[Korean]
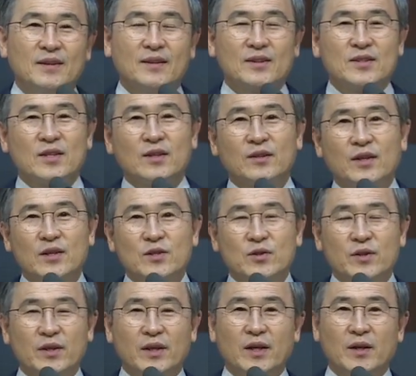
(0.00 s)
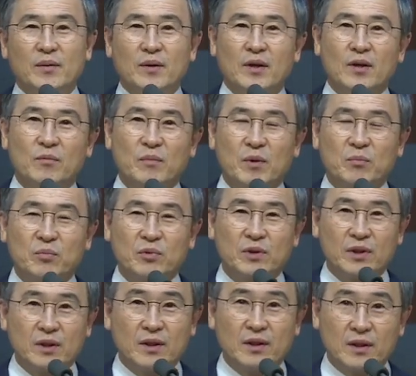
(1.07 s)
최근에 저에게 몇
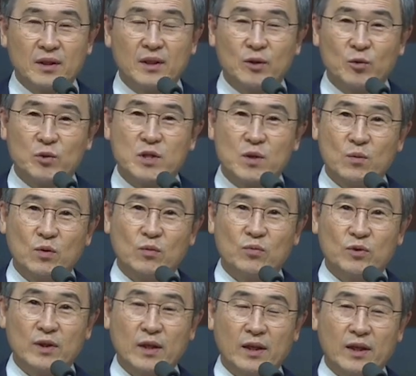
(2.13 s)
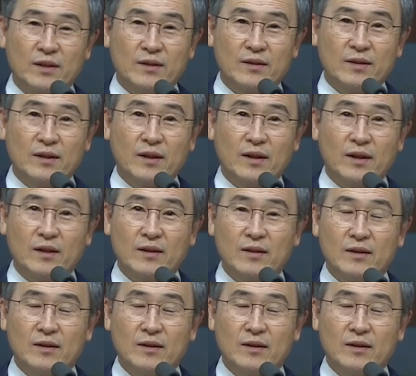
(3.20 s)
분이 기도 제목을 부탁했는데